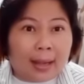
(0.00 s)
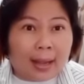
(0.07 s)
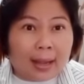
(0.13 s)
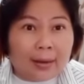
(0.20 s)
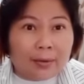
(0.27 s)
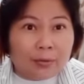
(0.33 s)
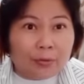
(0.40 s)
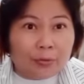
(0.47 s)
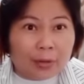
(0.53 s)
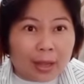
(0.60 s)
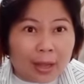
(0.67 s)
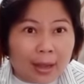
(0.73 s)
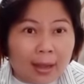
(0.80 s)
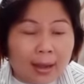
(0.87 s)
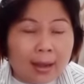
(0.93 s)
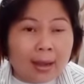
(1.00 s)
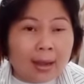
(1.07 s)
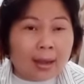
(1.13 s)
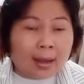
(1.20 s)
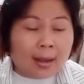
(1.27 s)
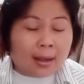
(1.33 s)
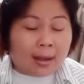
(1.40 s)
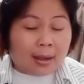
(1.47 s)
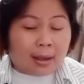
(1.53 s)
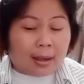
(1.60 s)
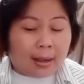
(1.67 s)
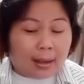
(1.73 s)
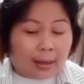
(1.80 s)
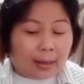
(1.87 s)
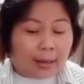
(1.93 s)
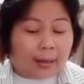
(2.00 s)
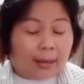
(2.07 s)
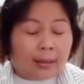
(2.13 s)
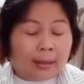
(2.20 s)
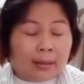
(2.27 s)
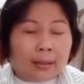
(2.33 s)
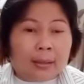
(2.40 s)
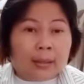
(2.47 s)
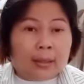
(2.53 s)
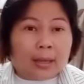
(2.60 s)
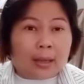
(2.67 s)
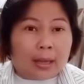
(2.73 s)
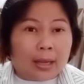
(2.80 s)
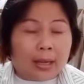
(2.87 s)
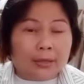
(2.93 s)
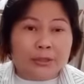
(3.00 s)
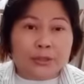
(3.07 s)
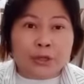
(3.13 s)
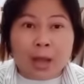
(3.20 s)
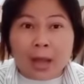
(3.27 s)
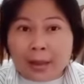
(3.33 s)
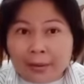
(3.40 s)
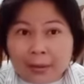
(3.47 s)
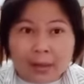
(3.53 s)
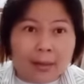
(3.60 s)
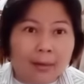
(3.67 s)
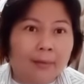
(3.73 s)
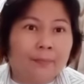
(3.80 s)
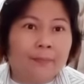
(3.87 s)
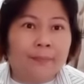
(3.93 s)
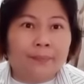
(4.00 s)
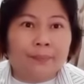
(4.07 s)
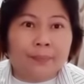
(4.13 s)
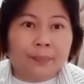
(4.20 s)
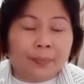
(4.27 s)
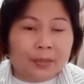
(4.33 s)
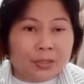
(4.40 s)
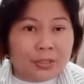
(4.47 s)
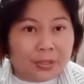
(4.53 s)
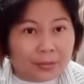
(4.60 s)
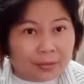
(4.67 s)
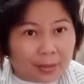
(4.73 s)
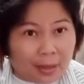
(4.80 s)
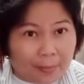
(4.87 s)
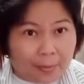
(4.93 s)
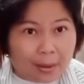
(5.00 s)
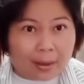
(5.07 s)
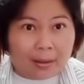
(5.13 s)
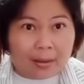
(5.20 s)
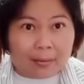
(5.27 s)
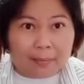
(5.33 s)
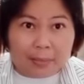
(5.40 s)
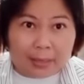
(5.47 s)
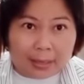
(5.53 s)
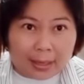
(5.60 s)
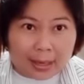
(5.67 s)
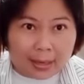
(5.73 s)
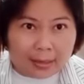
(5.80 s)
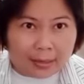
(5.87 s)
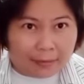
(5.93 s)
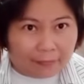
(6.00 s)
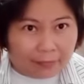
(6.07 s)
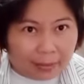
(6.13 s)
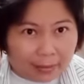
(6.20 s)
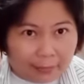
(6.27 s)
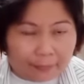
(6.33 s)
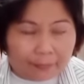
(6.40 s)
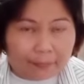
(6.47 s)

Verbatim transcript: ando na ang uh, channel na si Kiyama binigay ni Epilim.